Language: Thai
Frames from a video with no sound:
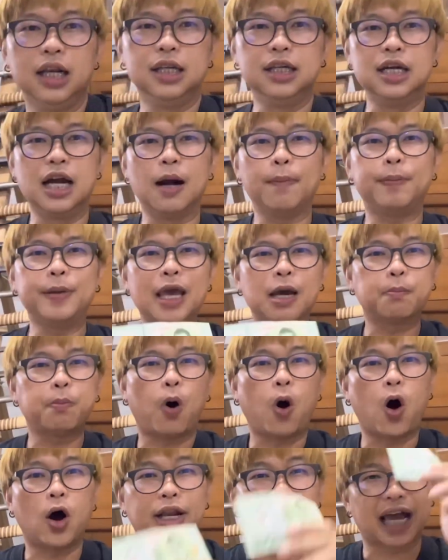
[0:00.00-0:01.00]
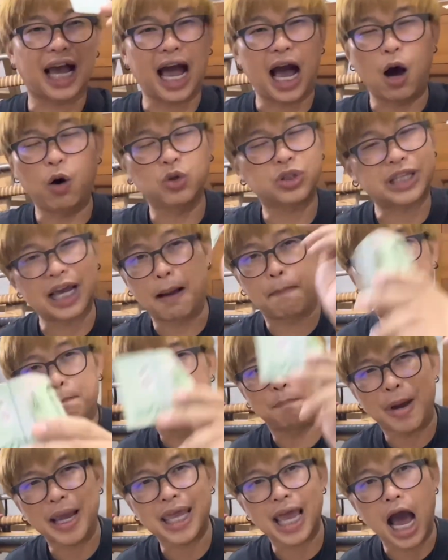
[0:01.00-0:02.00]
เหลือเพียงพอเนี่ยเขาจะ
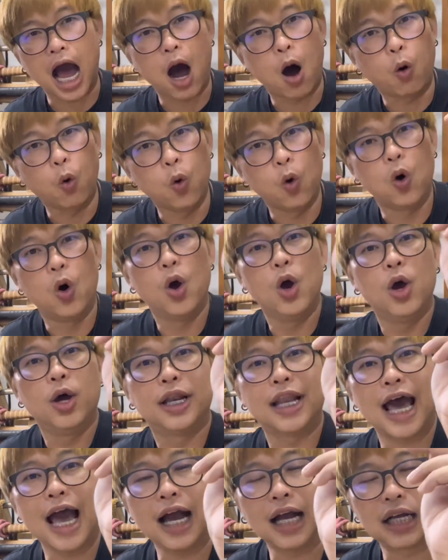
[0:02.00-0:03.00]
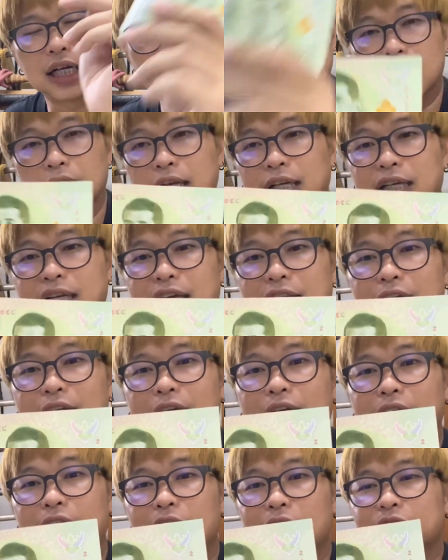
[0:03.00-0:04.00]
ไม่เอานะเงิน
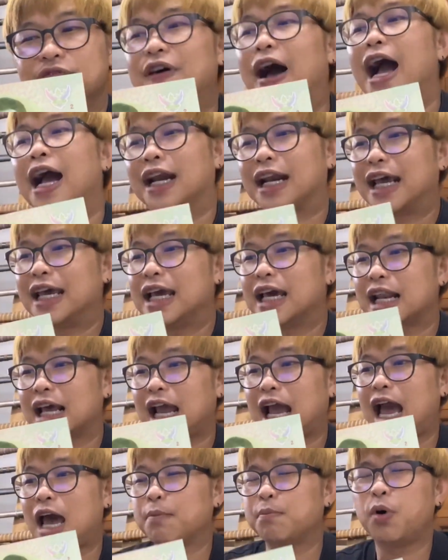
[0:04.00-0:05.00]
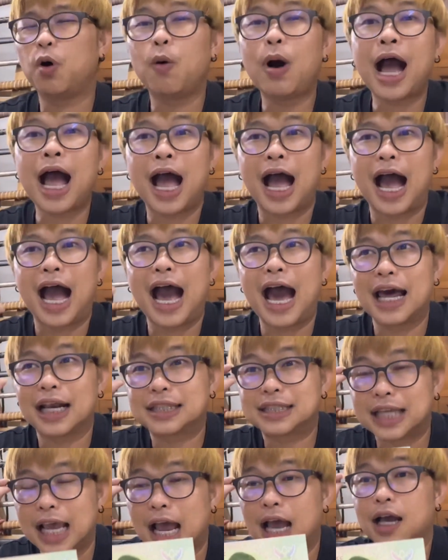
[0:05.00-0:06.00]
นะฝากในธนาคาร เพราะว่าอาจ
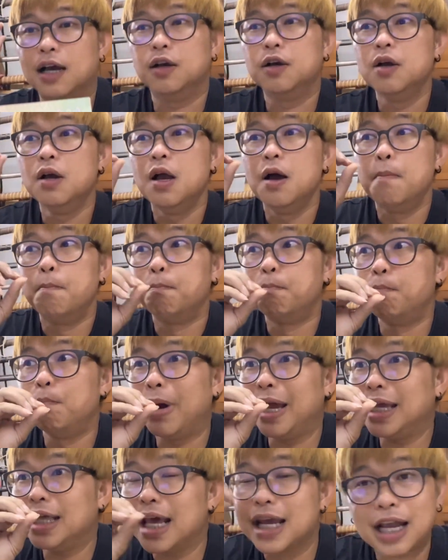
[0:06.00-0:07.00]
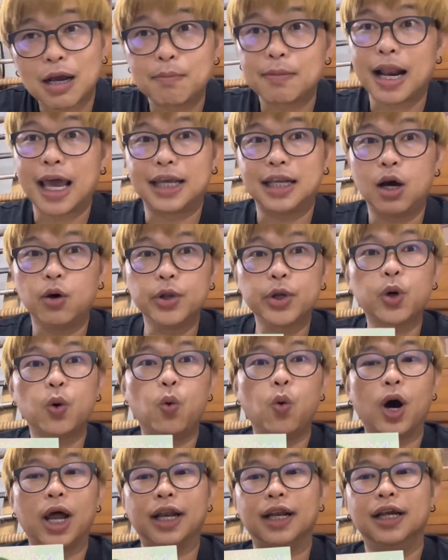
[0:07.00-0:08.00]
จะไม่ได้กำไรเท่าที่ควร